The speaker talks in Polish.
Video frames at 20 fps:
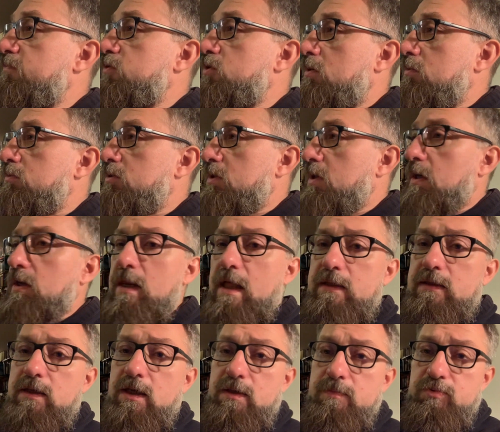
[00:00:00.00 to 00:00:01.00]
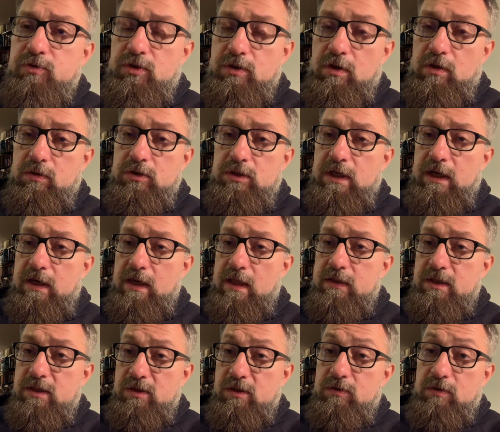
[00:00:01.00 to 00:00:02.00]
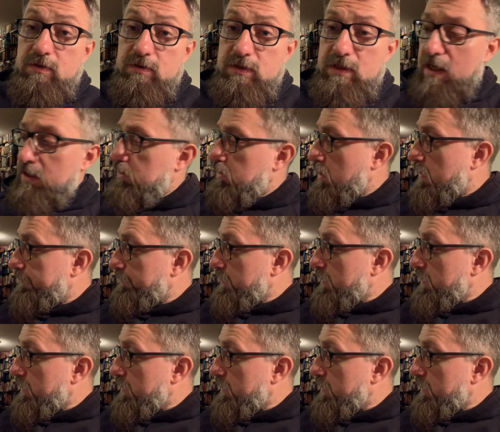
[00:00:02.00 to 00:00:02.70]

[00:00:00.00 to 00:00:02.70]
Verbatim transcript: wziąć na klatę, przyjąć na klatę, co to oznacza.